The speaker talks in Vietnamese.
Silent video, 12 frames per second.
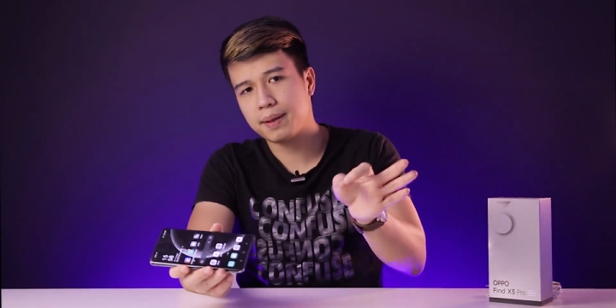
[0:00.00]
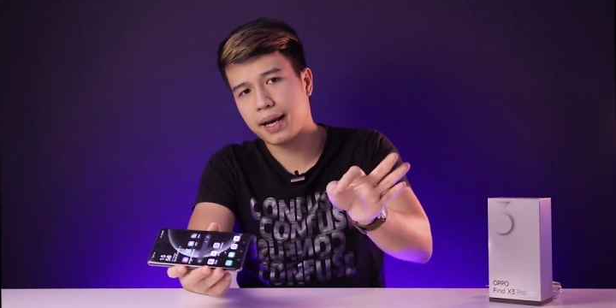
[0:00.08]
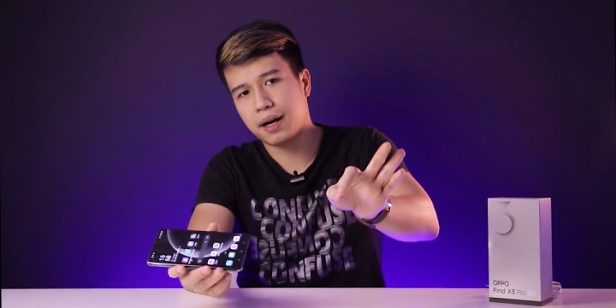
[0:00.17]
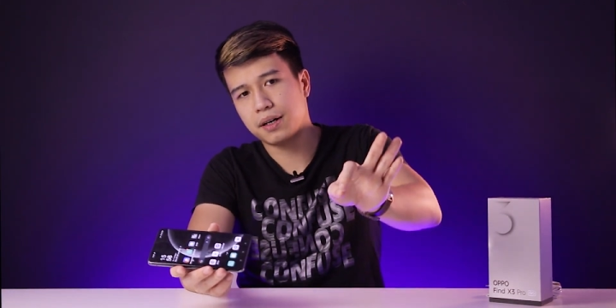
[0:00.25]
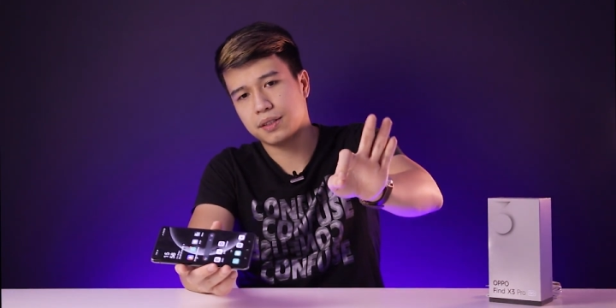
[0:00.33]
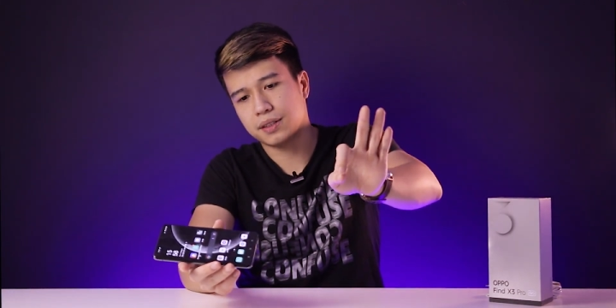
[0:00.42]

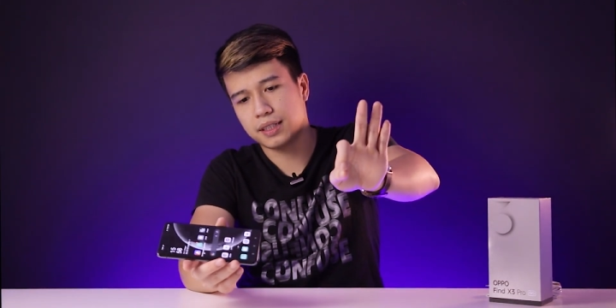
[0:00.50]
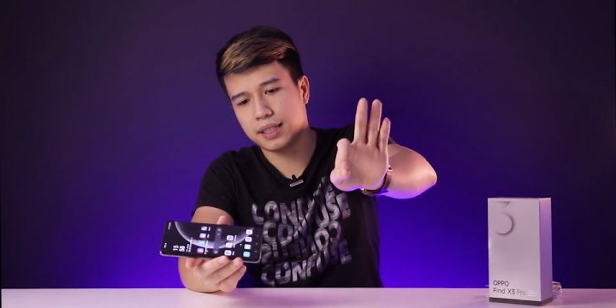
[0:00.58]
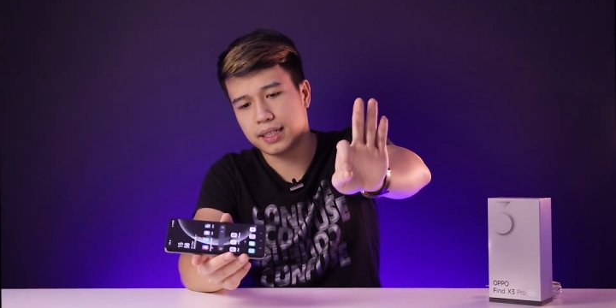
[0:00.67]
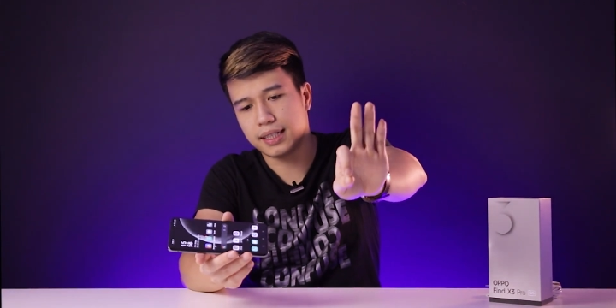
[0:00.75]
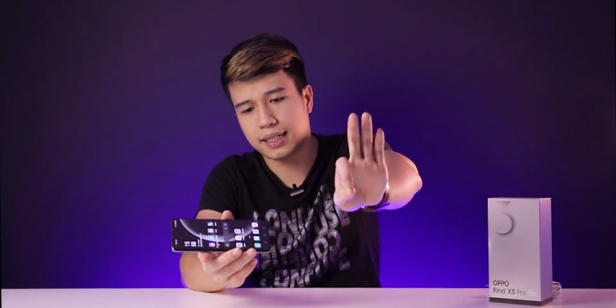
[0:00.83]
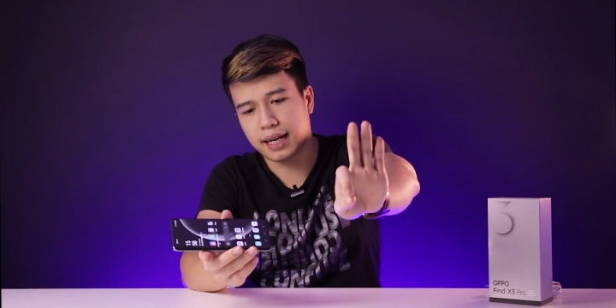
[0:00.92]
theo
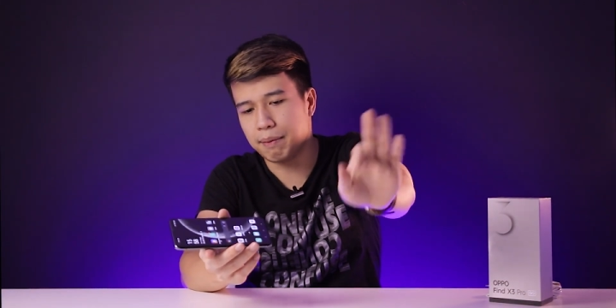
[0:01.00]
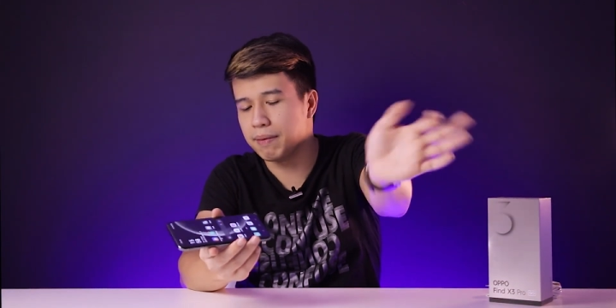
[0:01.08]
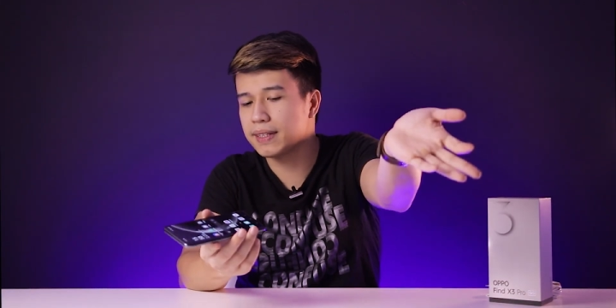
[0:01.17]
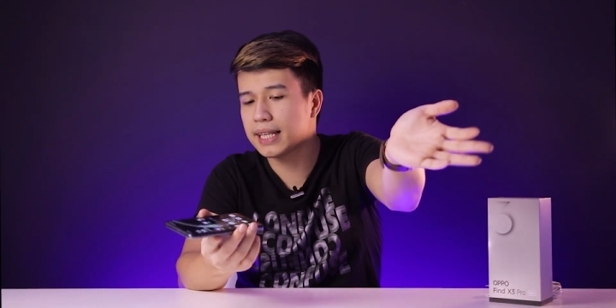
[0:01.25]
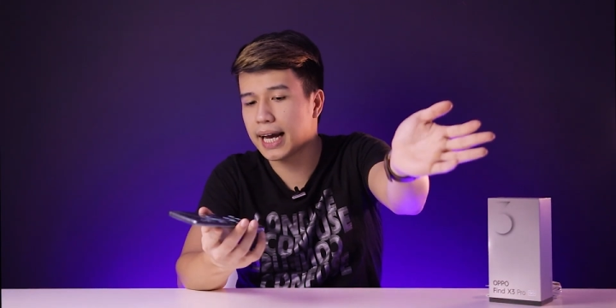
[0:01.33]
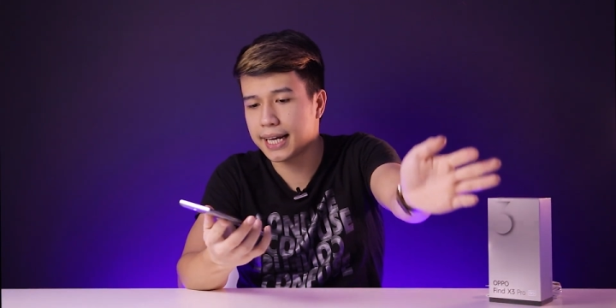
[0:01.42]
thì cảm biến
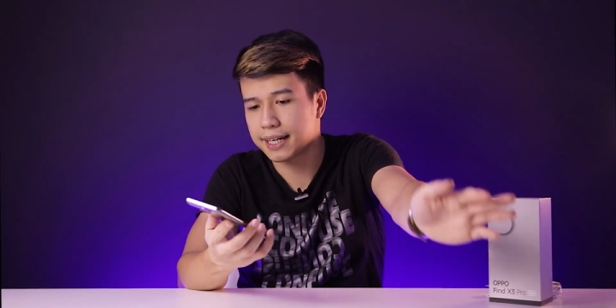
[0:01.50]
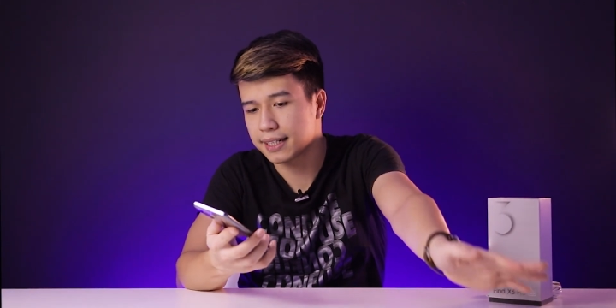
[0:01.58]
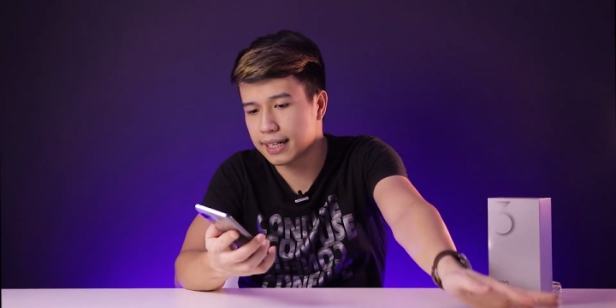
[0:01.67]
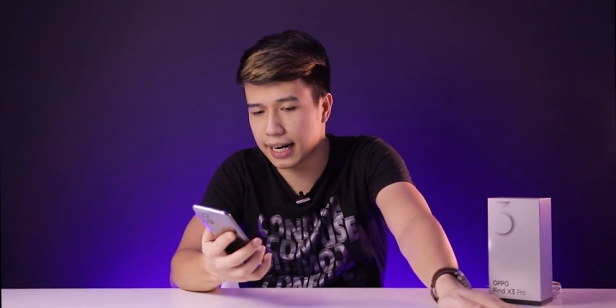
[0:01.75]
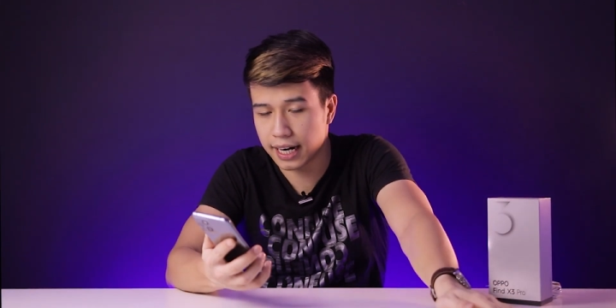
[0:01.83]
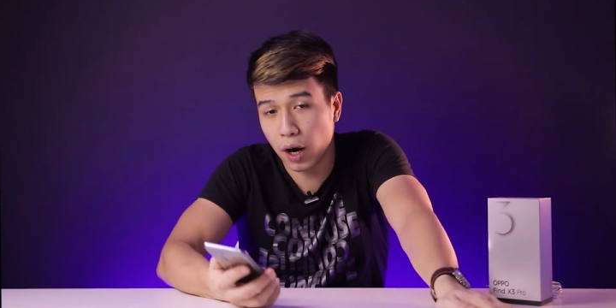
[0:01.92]
vân tay
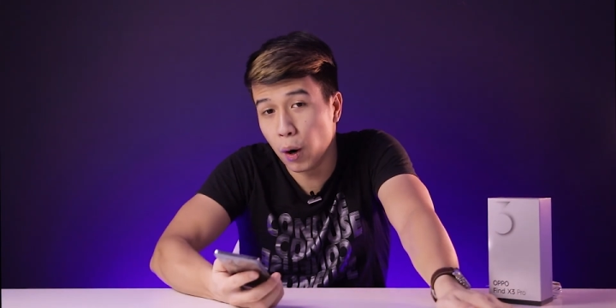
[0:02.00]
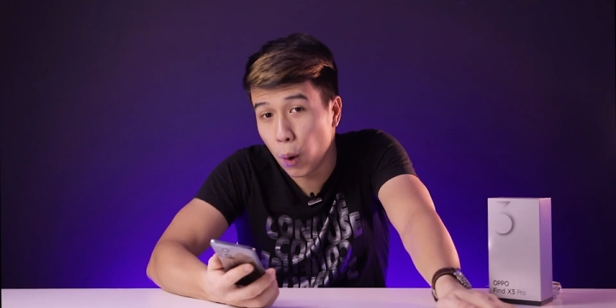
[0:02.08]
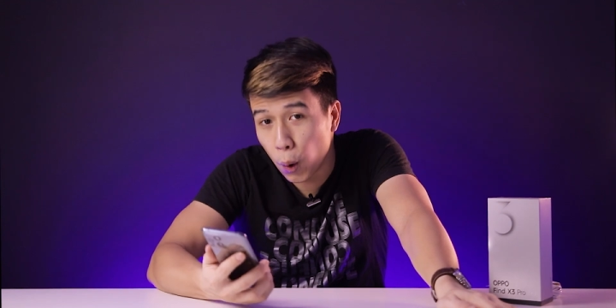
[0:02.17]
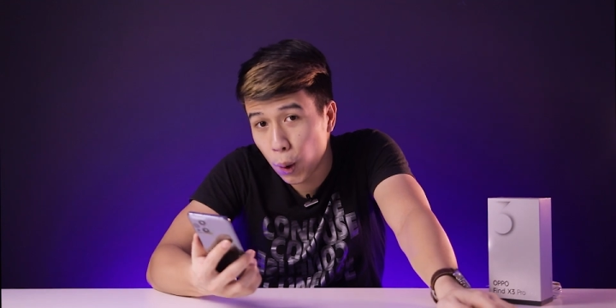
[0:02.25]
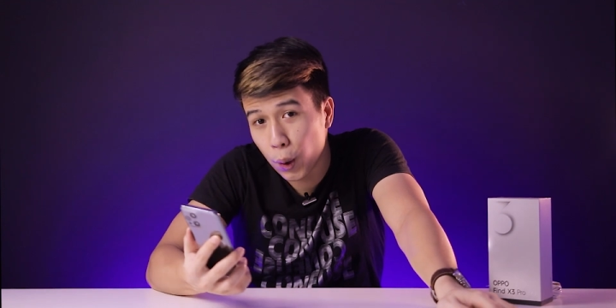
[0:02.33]
đặt ở đâu?